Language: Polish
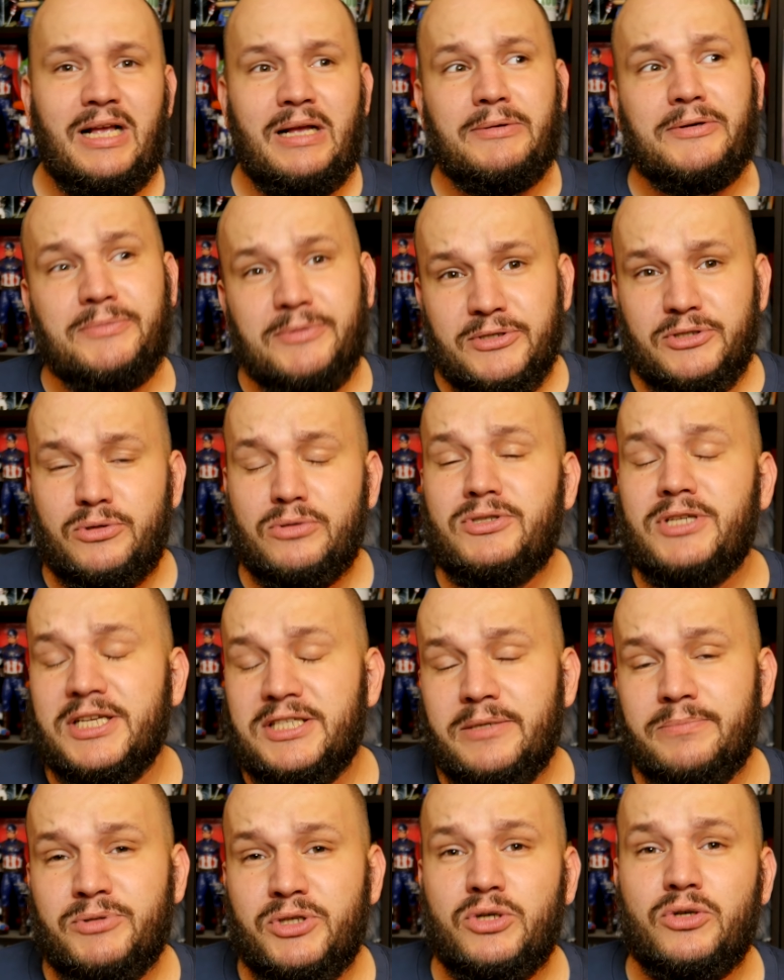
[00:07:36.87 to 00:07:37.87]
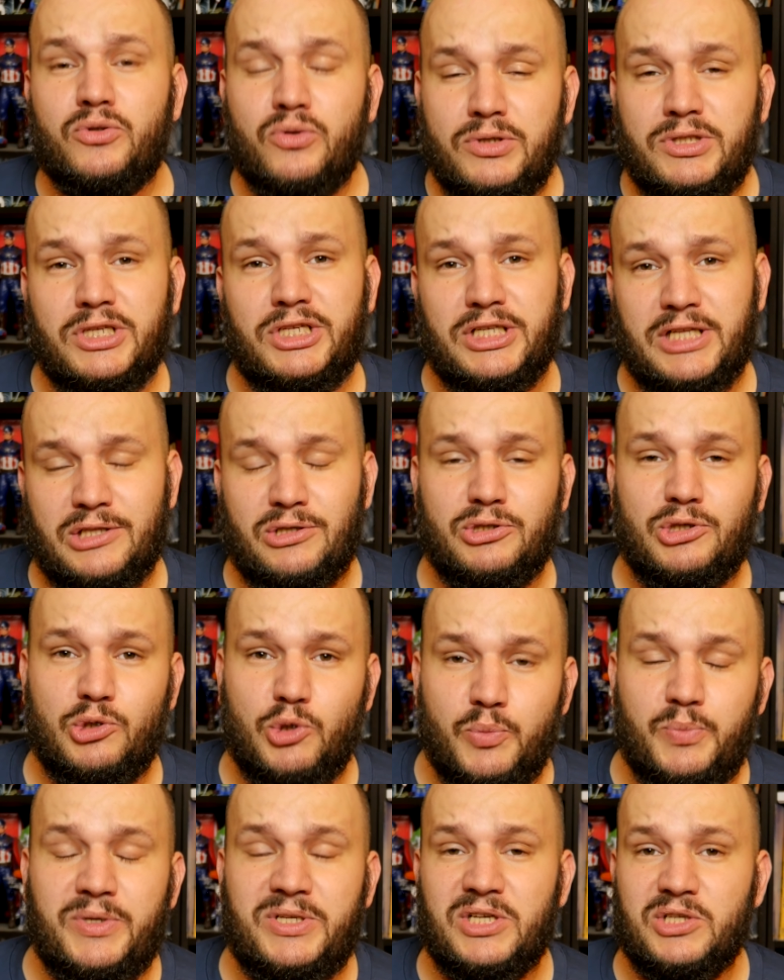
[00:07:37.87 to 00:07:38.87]
Po prostu czasem przygotujcie się na to, że
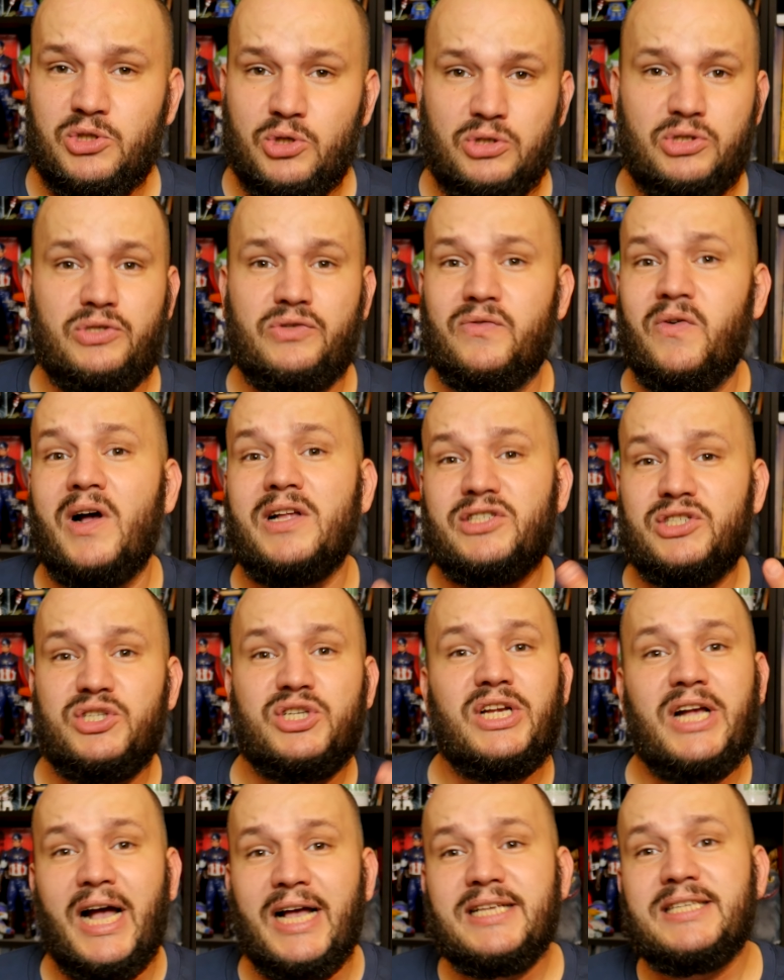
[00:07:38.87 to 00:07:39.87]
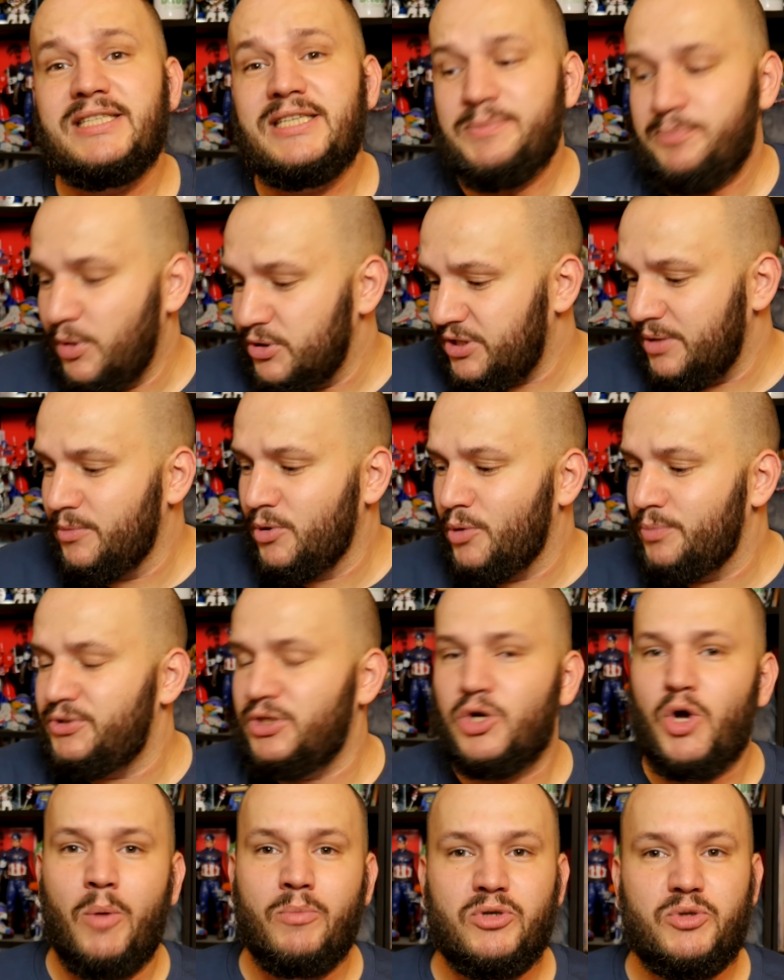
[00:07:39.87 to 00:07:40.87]
kupicie coś dwa, trzy razy i potem róbcie
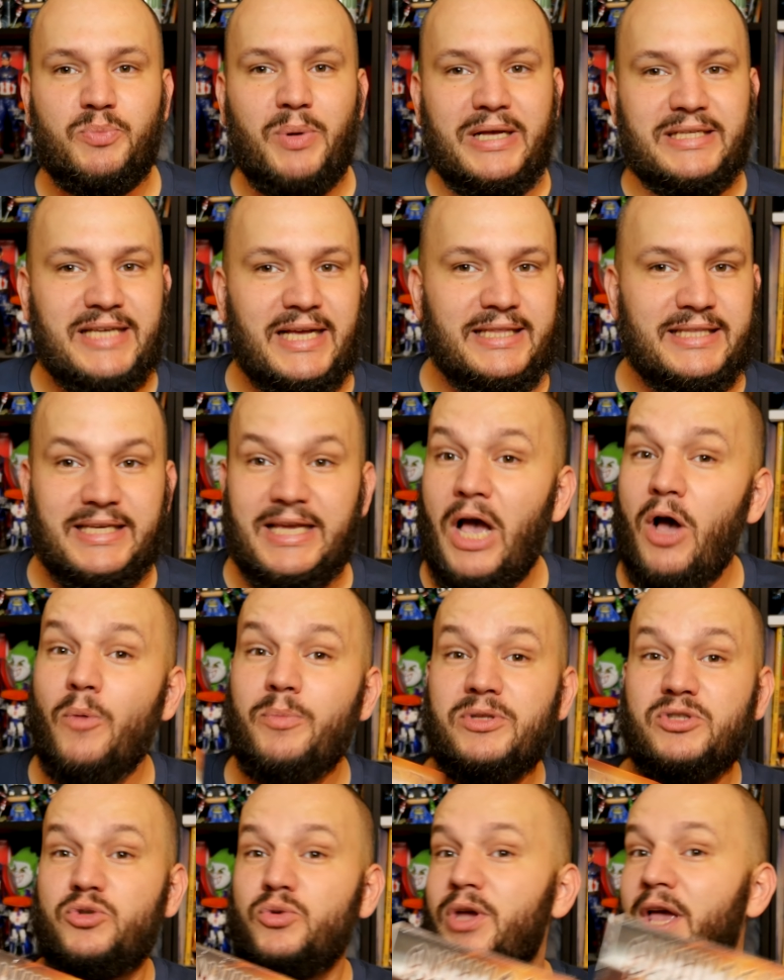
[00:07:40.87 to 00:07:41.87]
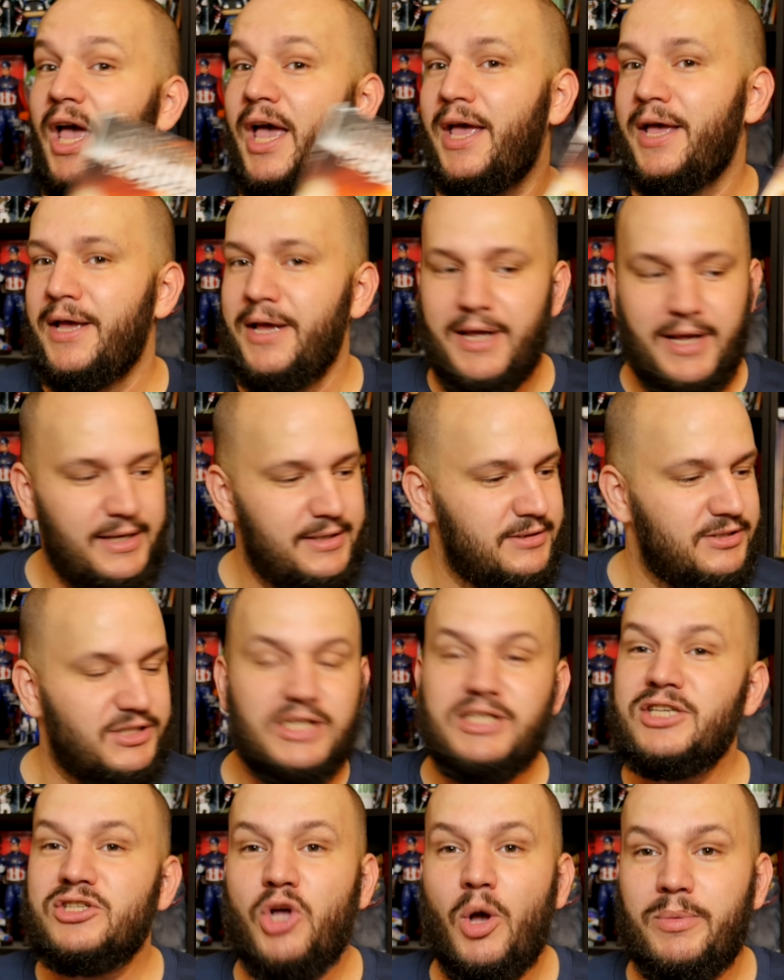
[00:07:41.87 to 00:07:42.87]
komuś prezenty. Ja obiecuję, że
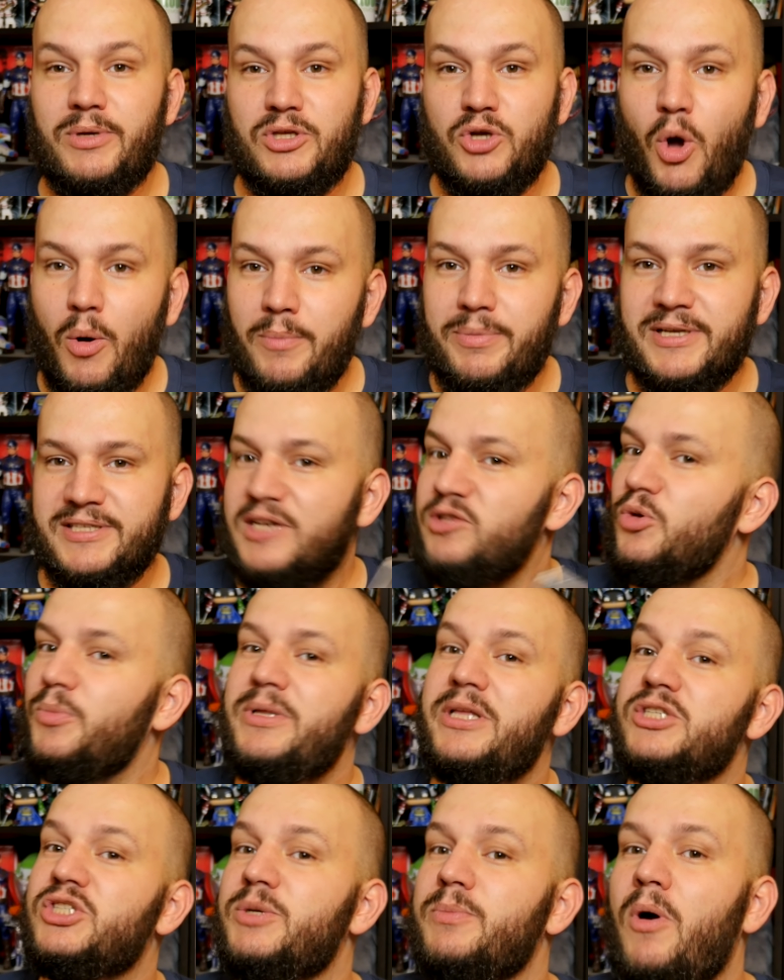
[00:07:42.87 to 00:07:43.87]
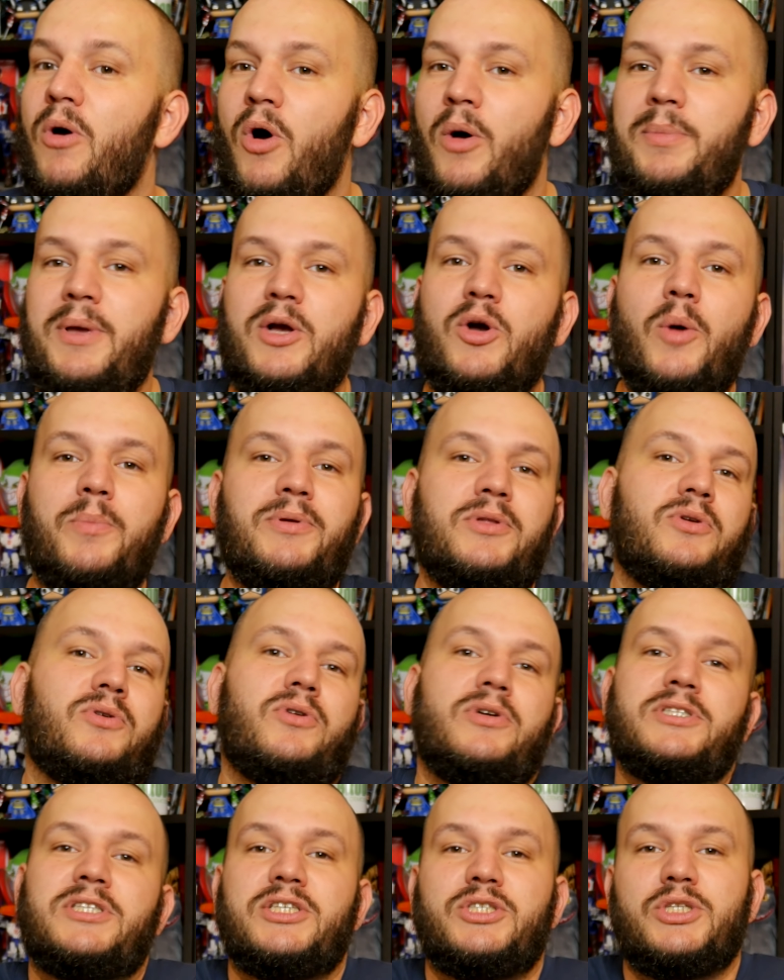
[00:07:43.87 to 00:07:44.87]
nie zrobię nikomu prezentu, będę trzymał obie kopie do
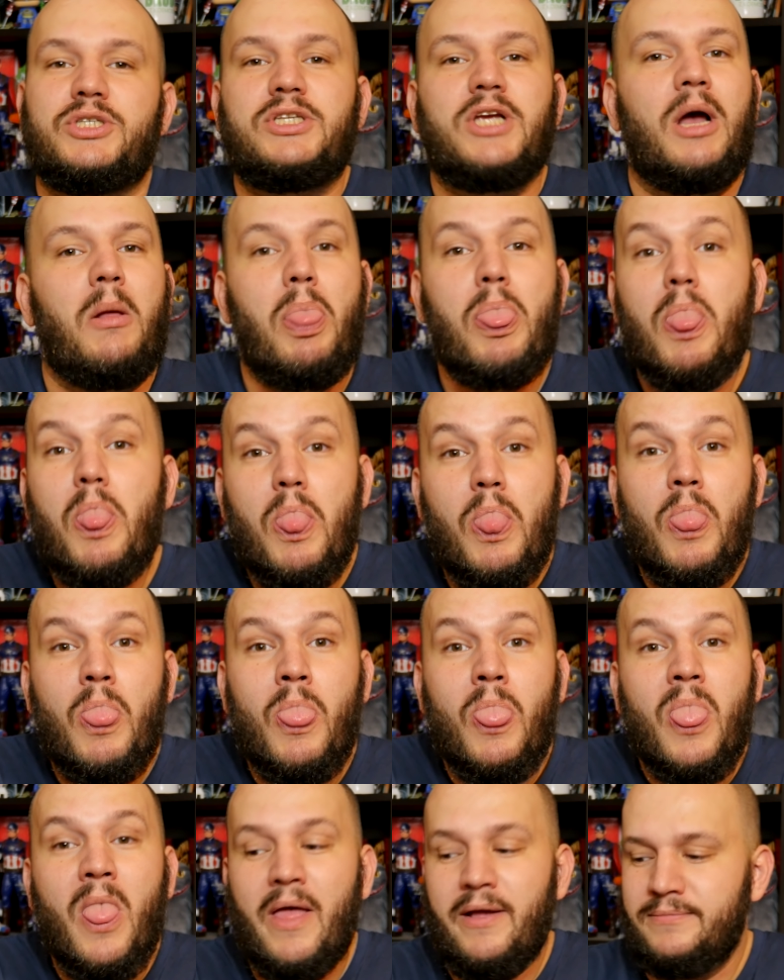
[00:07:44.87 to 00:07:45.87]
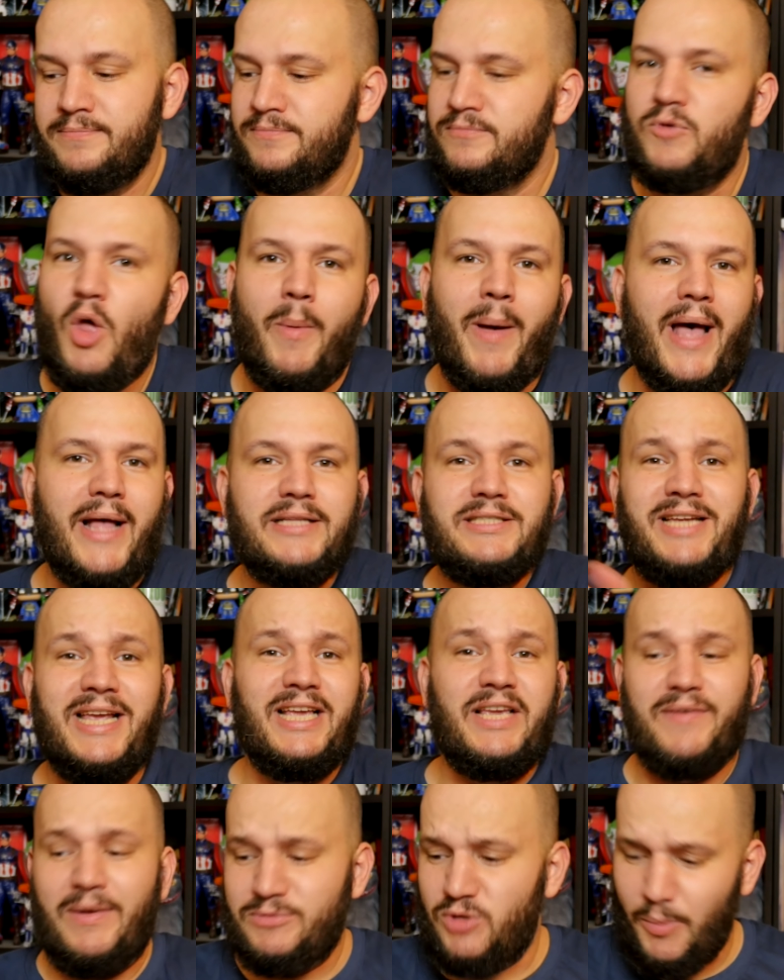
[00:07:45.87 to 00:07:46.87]
końca życia. Hmm. Dobra,
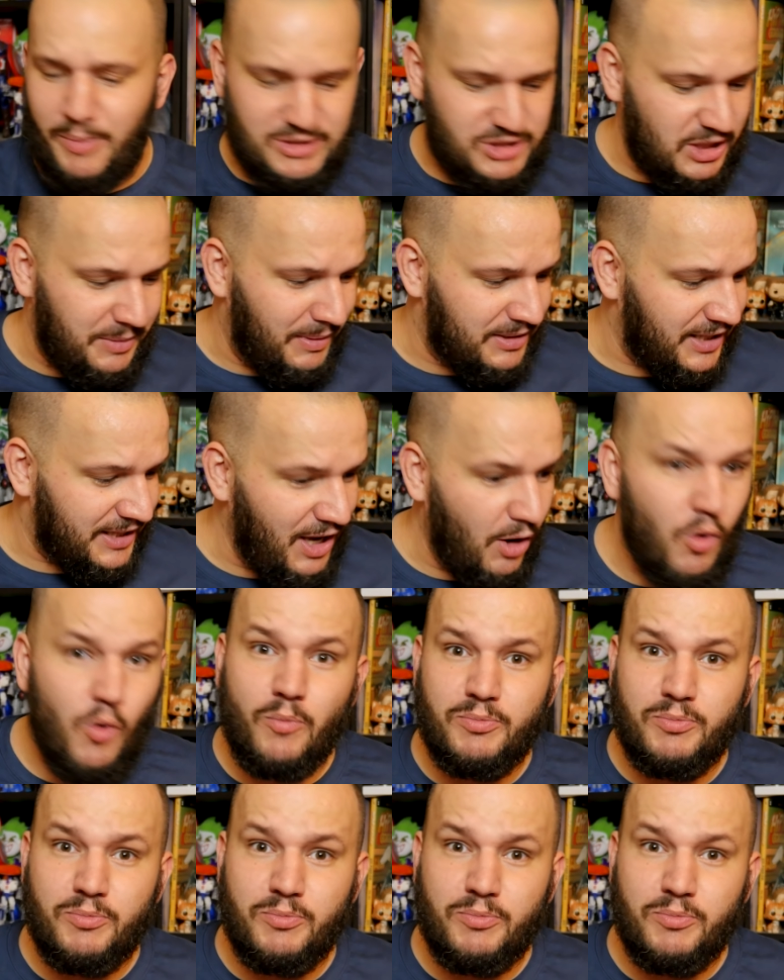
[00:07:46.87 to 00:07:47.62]
dzięki Wam za obejrzenie materiału.